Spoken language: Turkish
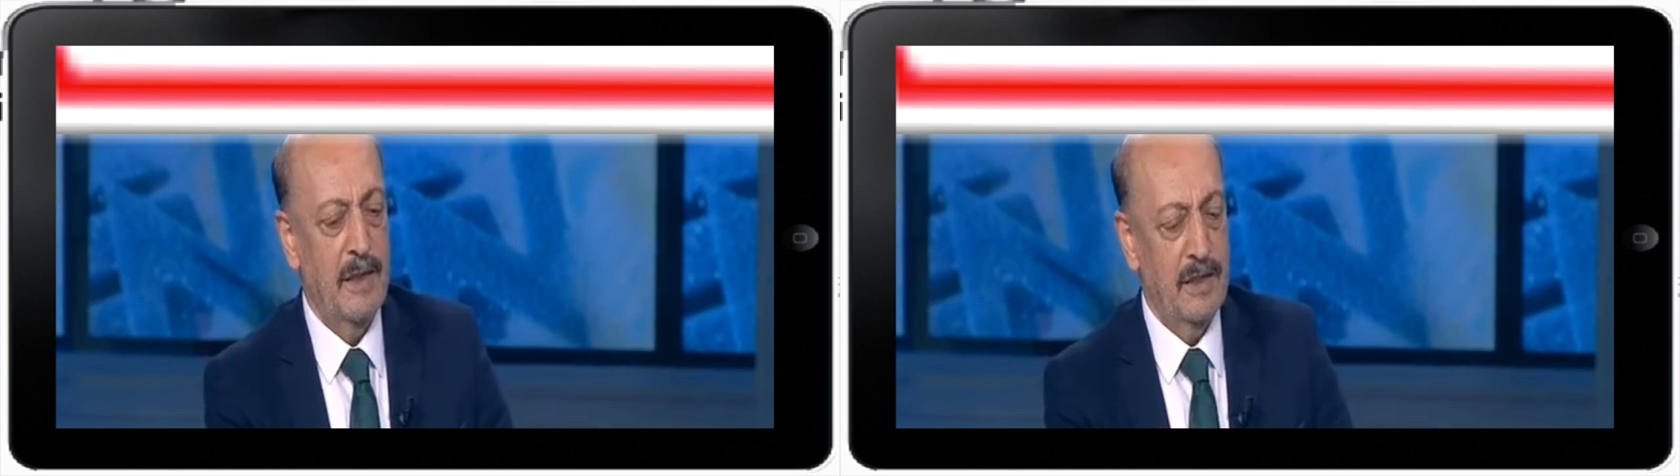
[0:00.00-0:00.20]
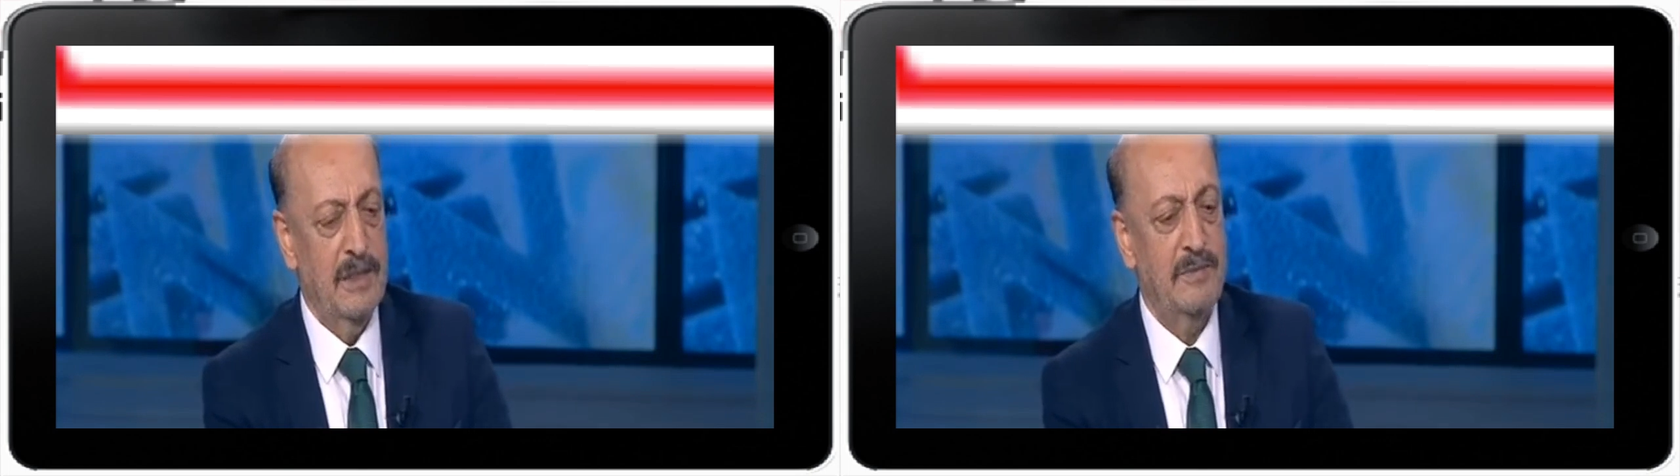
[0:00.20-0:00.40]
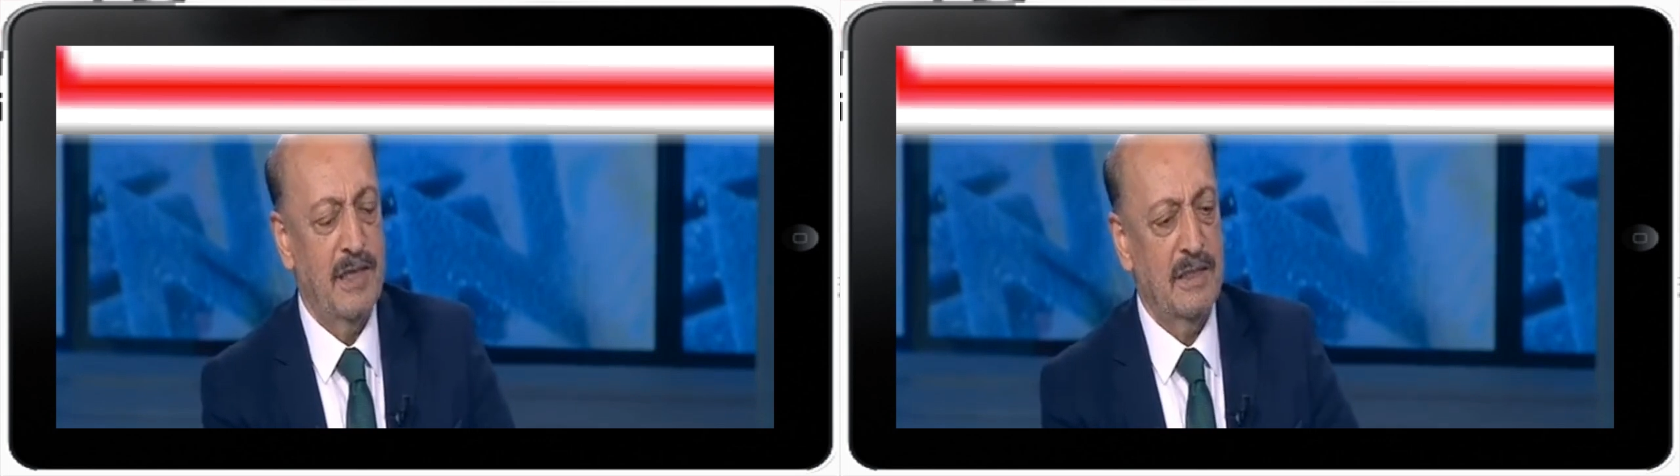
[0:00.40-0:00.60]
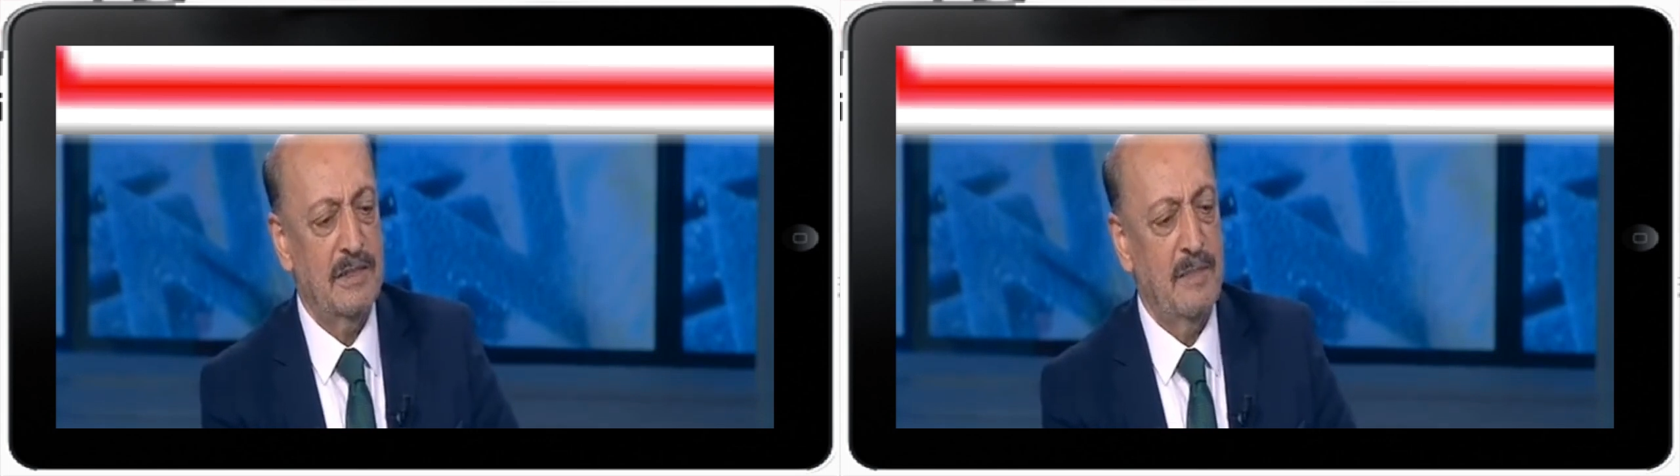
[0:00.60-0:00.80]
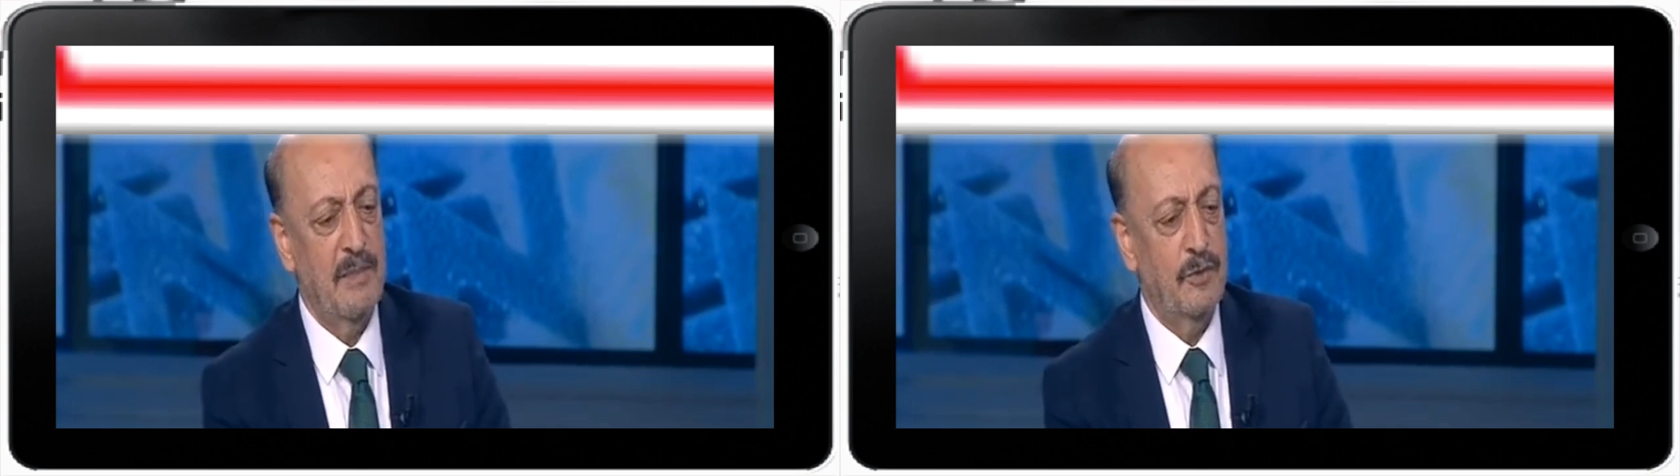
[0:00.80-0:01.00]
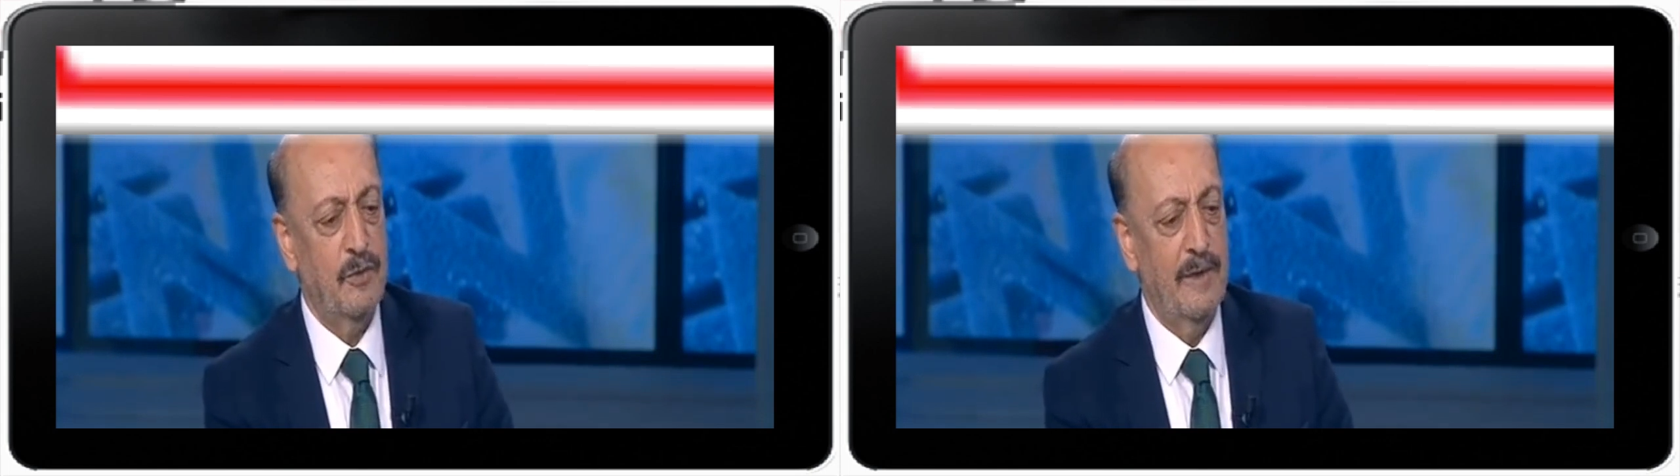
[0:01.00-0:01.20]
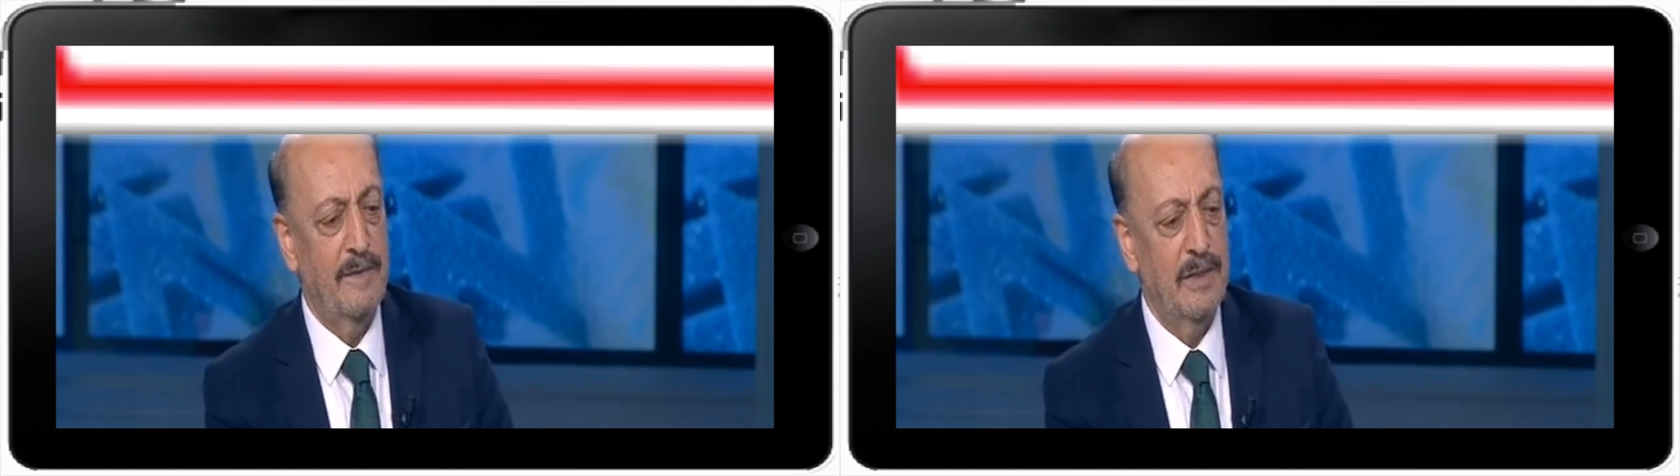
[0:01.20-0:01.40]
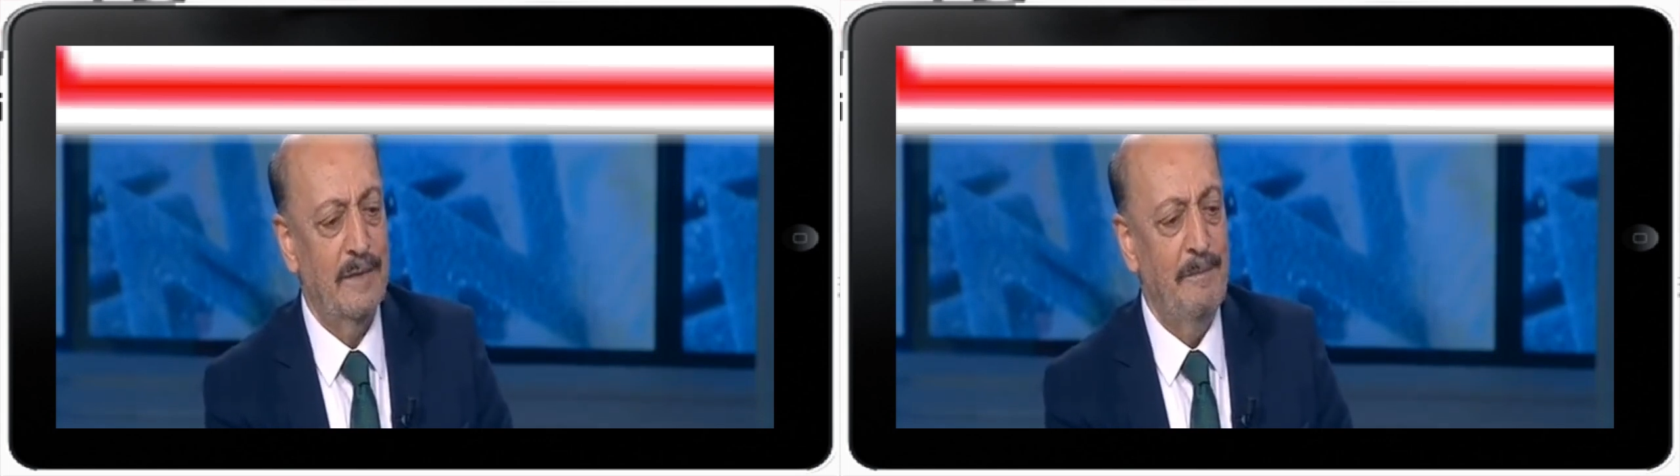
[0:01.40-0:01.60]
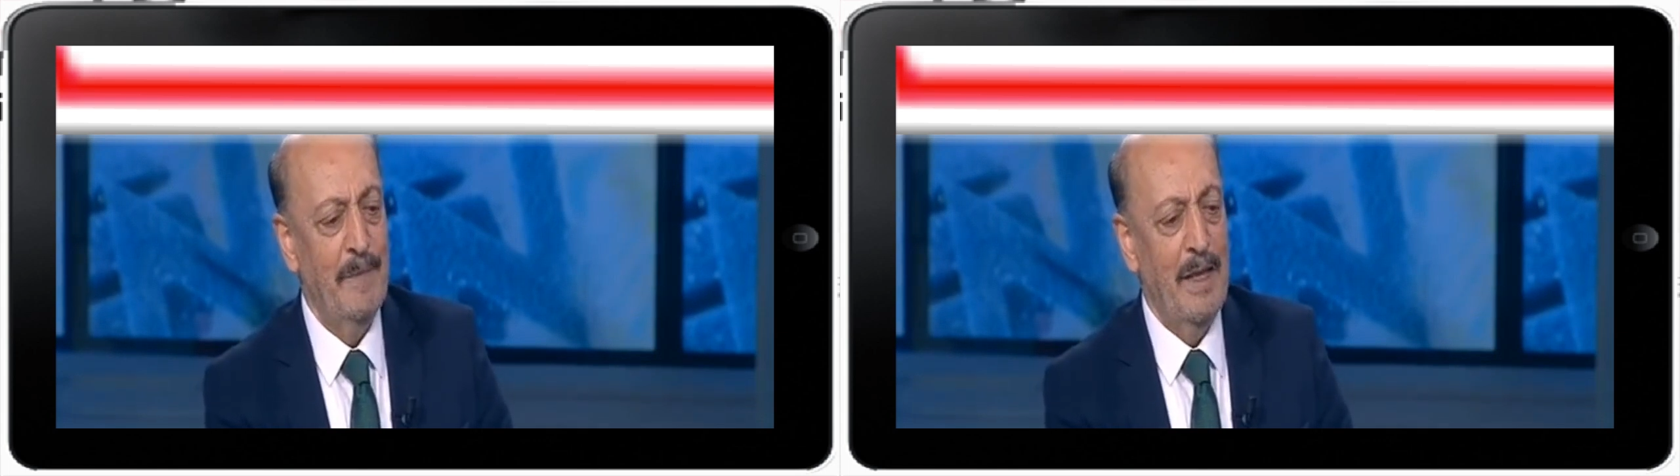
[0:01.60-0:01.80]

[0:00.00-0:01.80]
Kriz merkezinde ben görevliydim.